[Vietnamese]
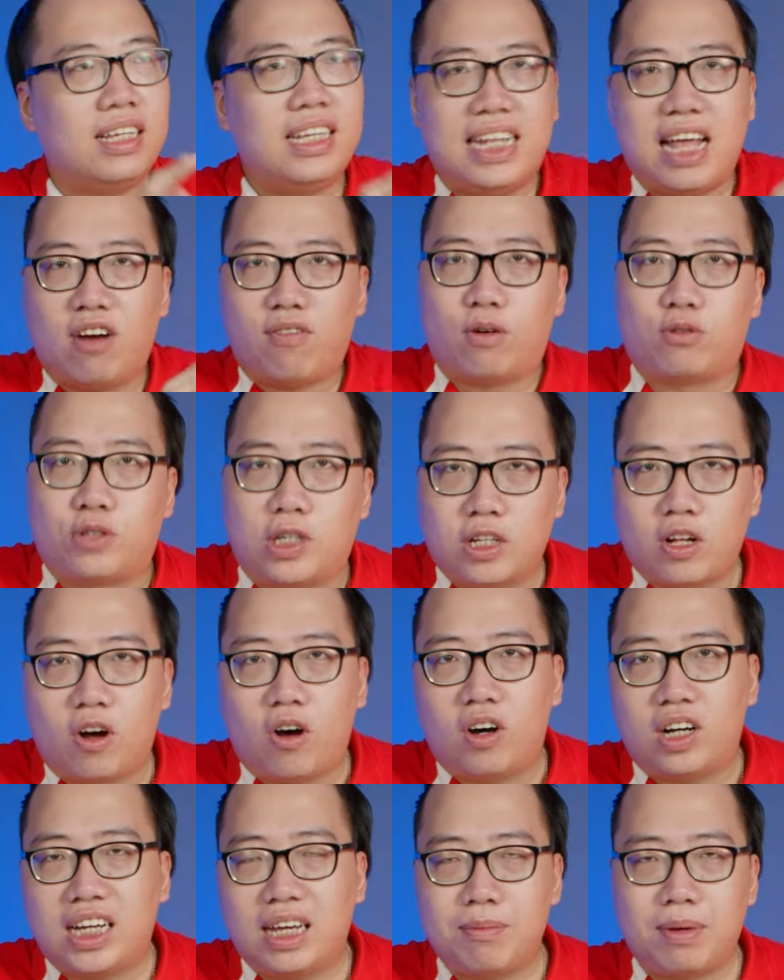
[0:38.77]
đi theo vòng xoáy
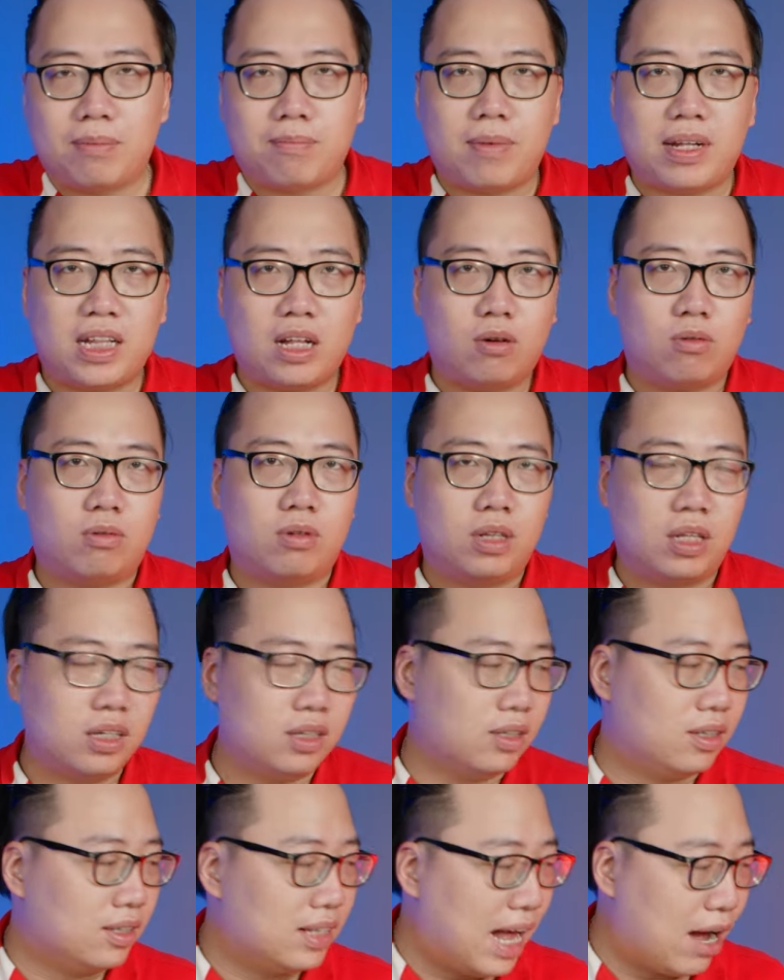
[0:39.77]
đó khi mình bắt đầu
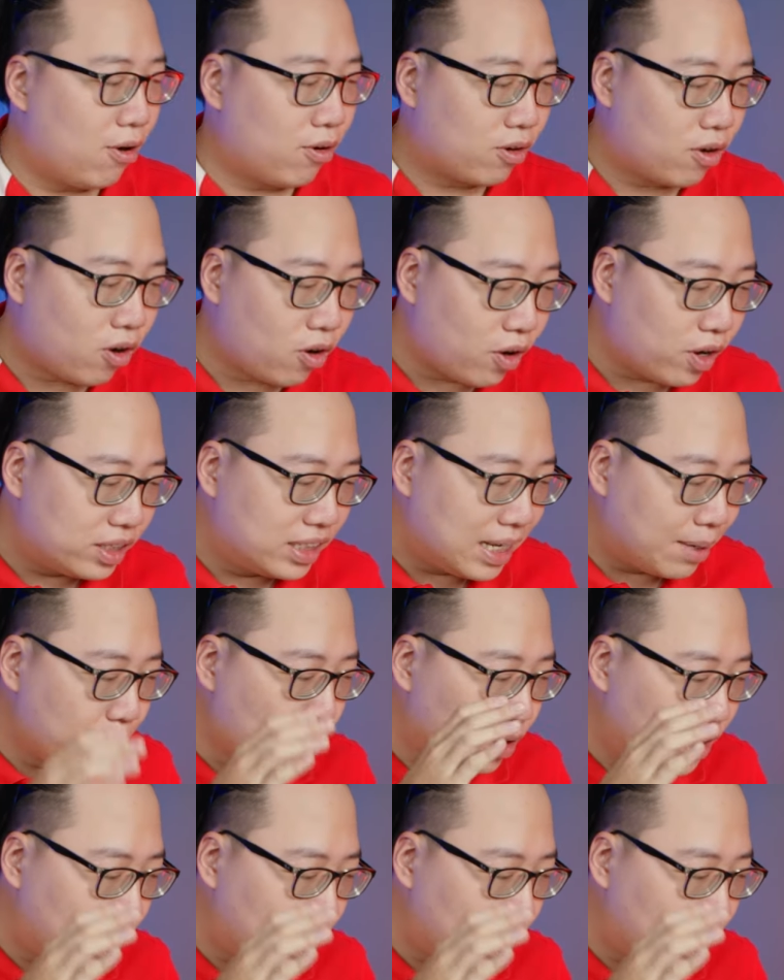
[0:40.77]
thử đào coi trên